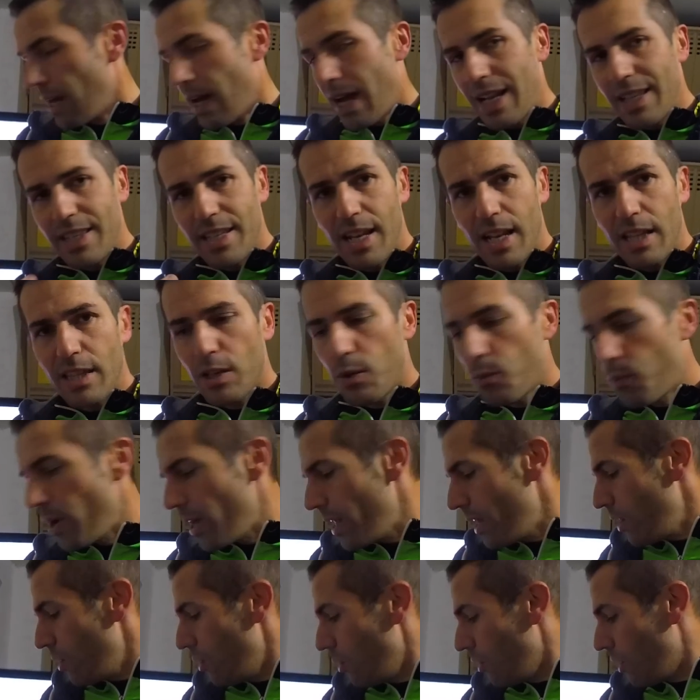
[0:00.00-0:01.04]
Al di là di
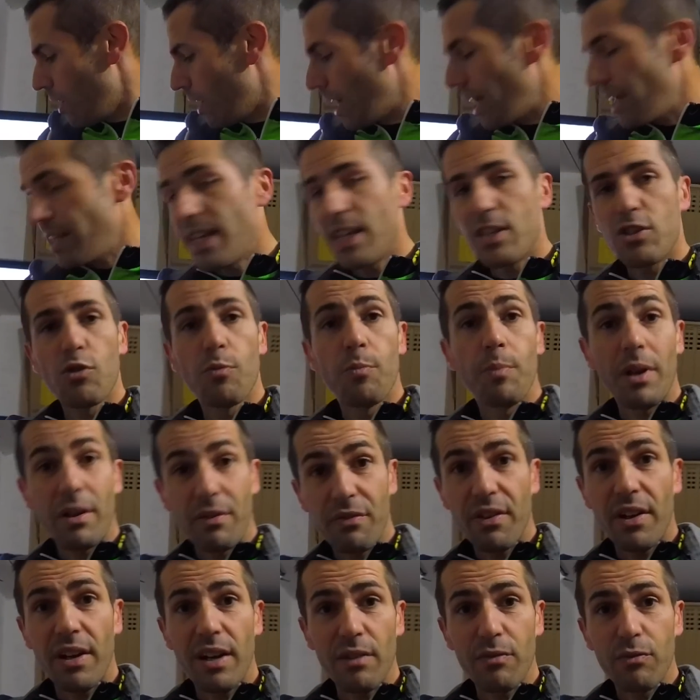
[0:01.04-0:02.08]
quello, adesso per
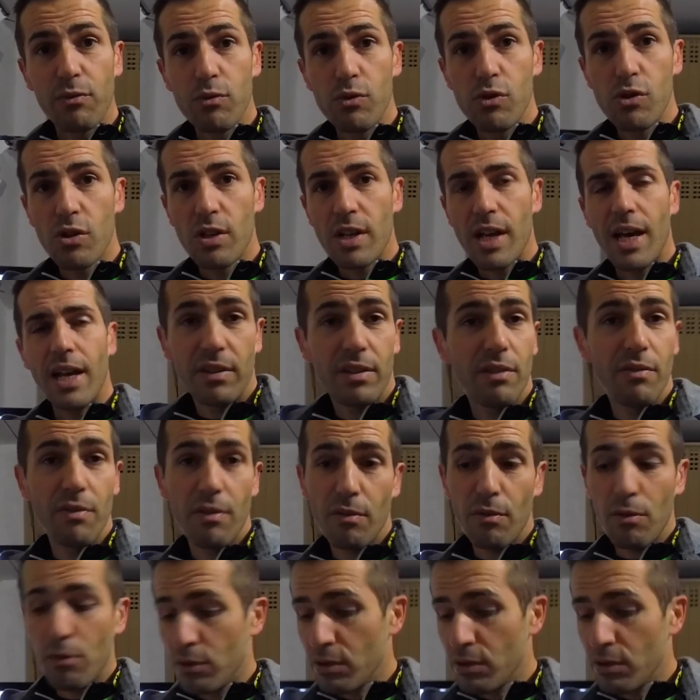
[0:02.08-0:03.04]
farla funzionare devo,